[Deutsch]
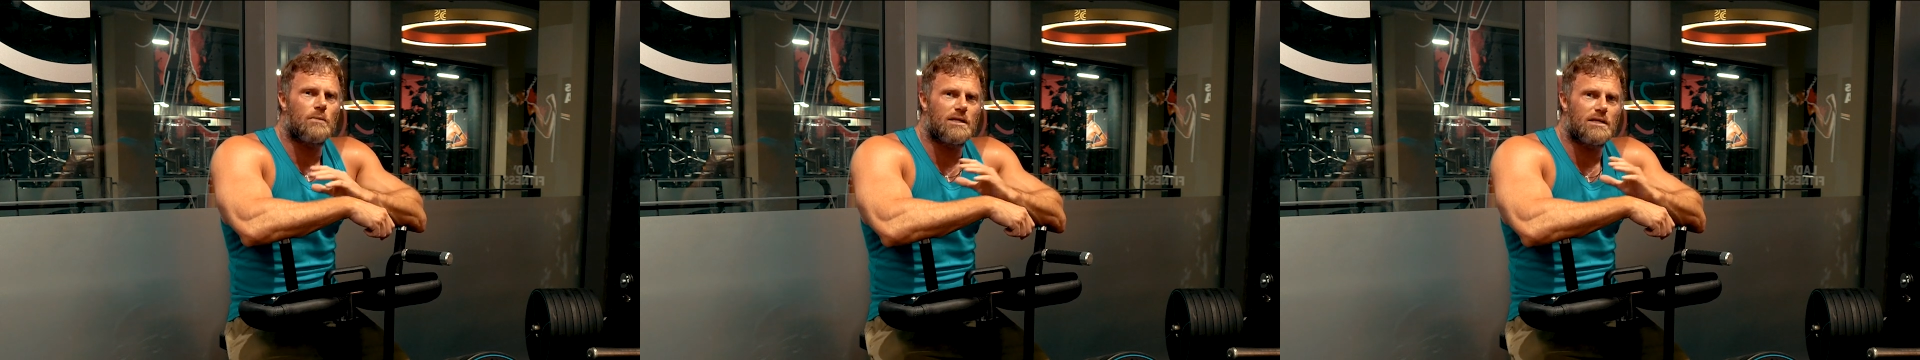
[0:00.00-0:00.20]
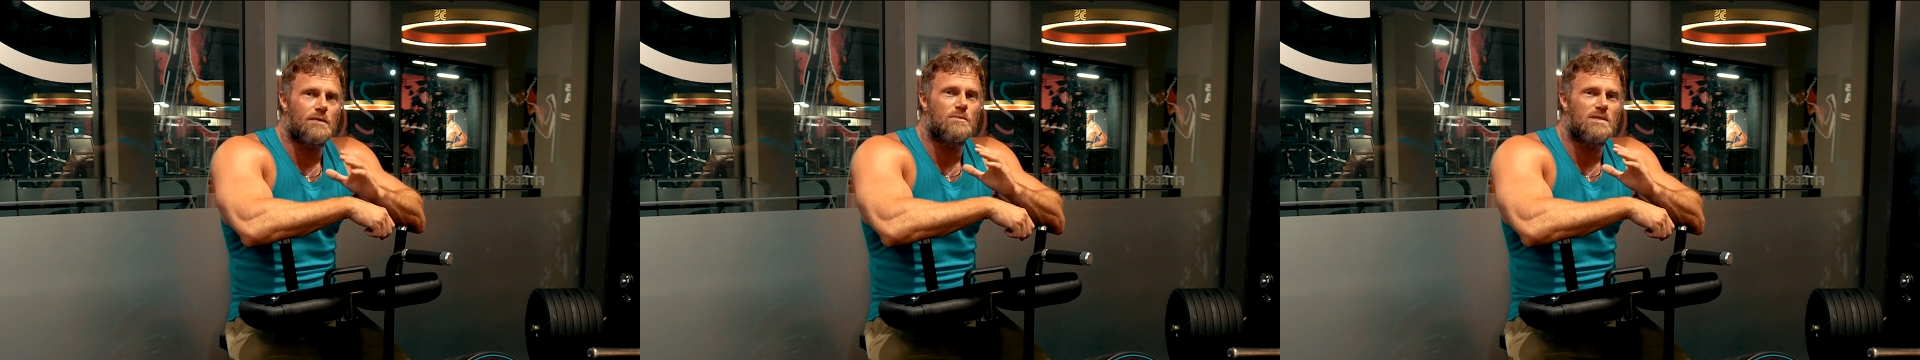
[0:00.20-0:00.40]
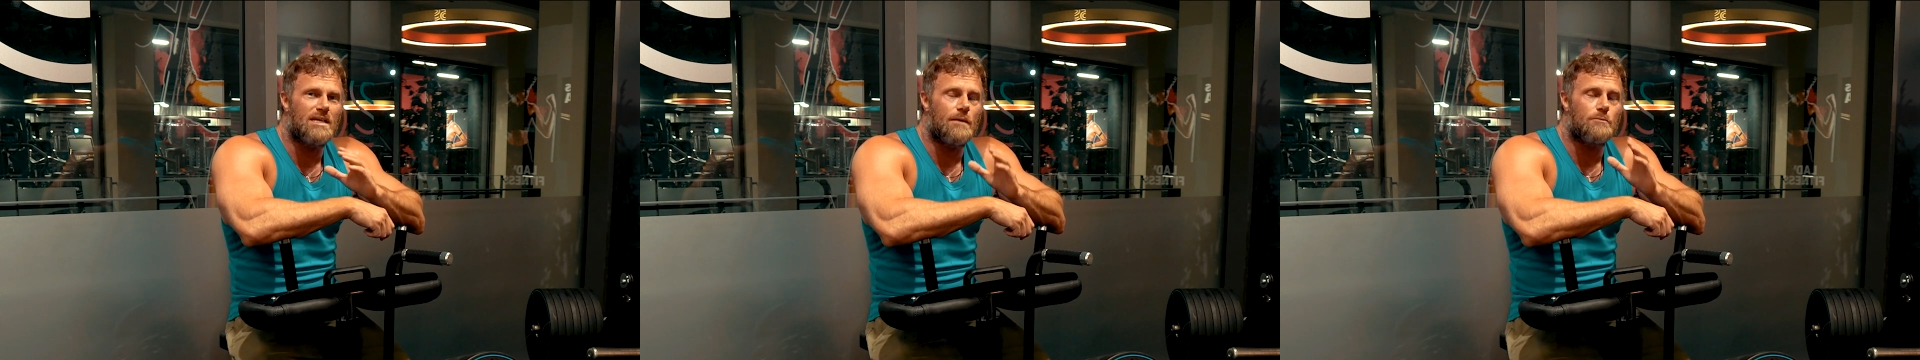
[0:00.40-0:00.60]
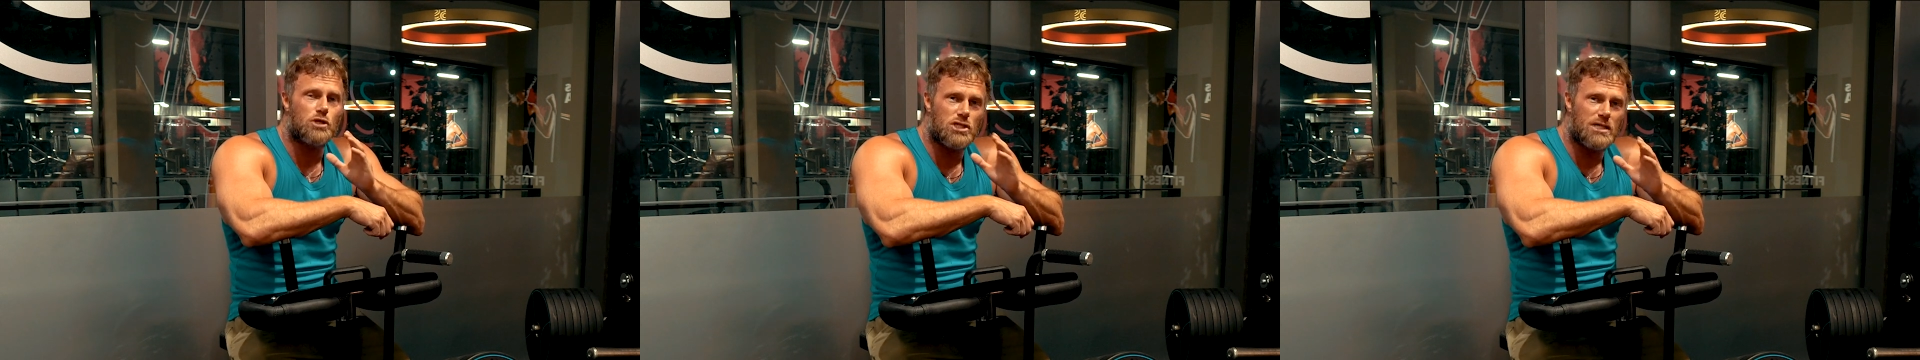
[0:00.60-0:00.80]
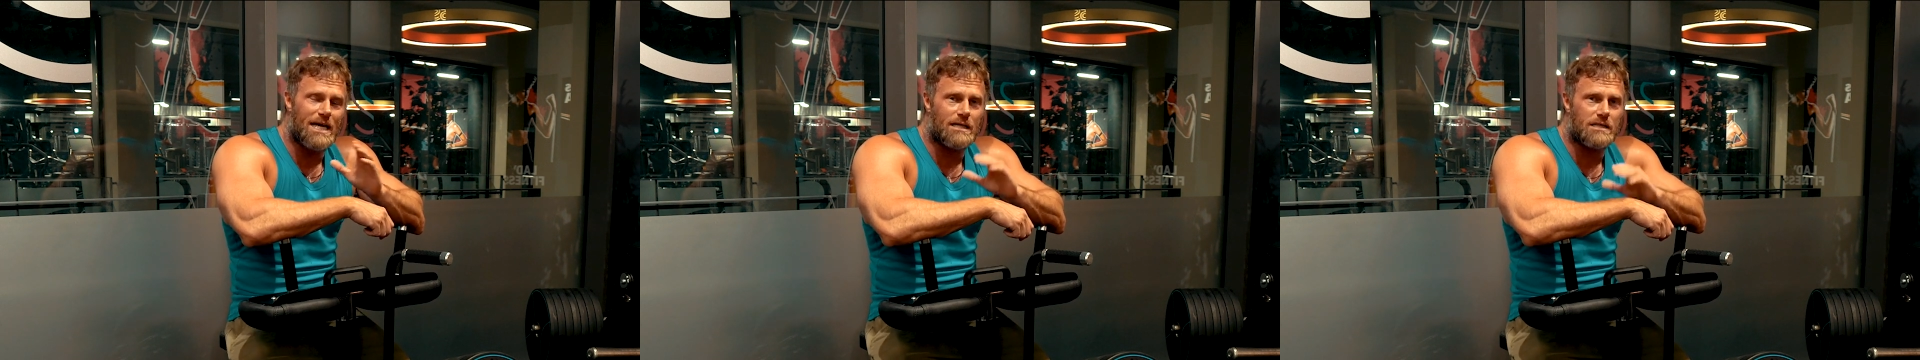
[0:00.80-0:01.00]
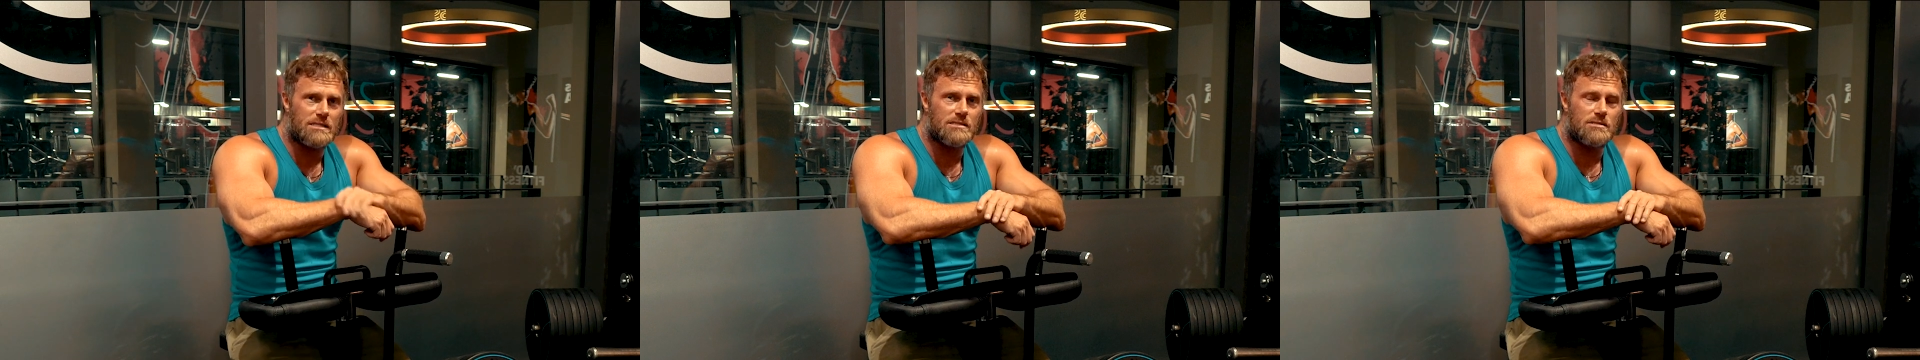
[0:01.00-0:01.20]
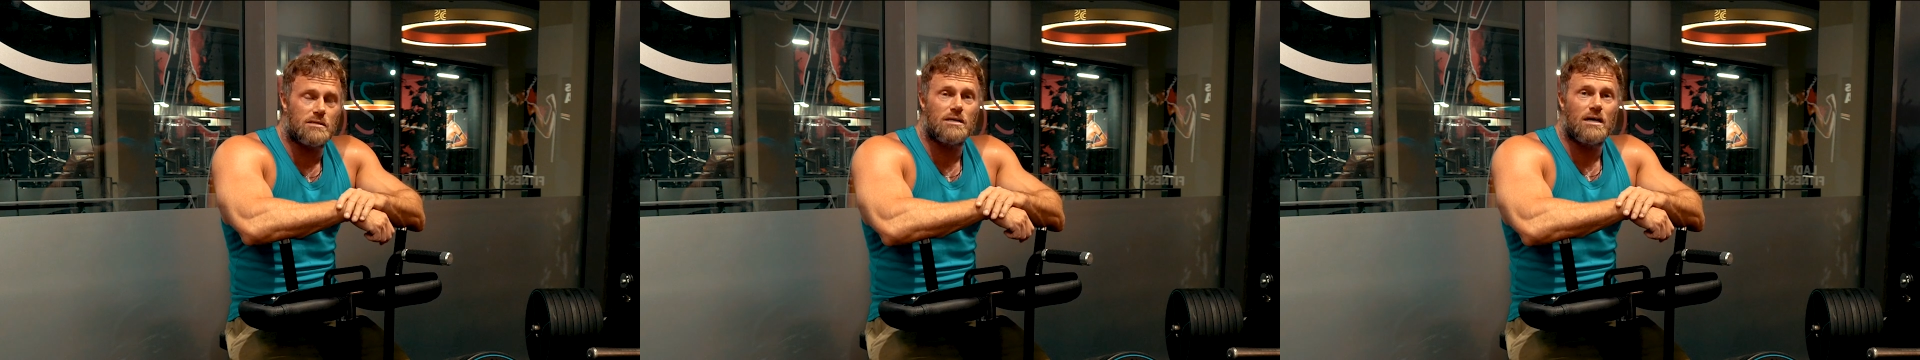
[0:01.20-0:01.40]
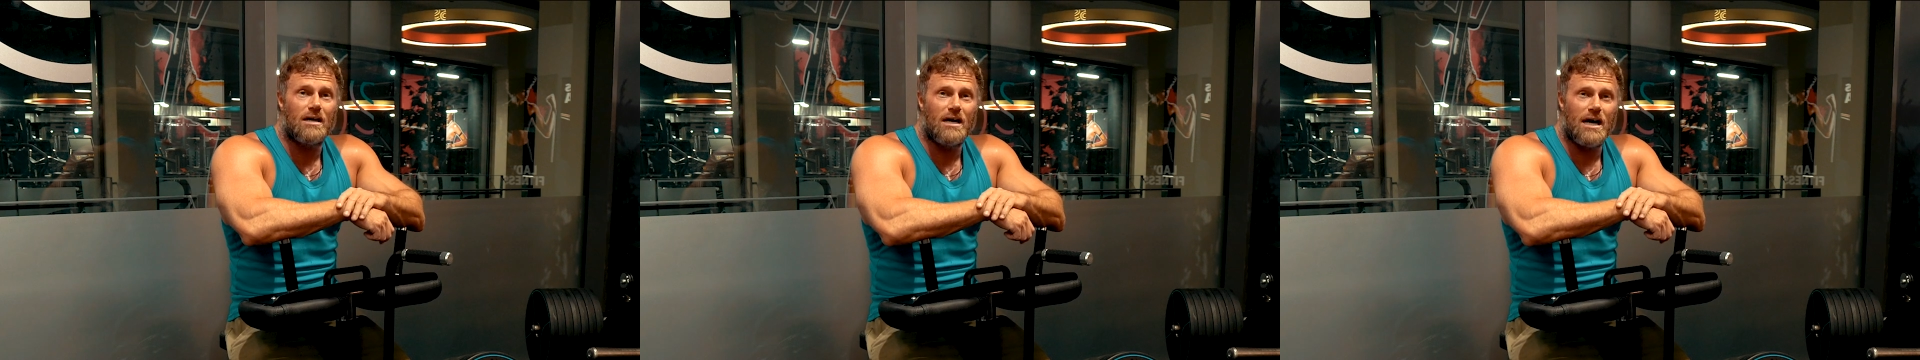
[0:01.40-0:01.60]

bei dem sie am stärksten sind.